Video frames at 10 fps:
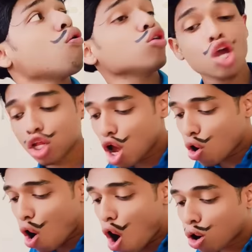ये
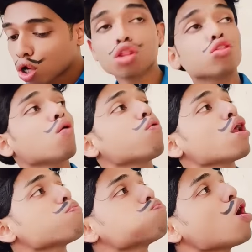देखो कितना
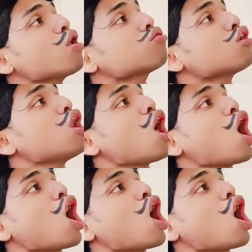बड़ा पार्सल है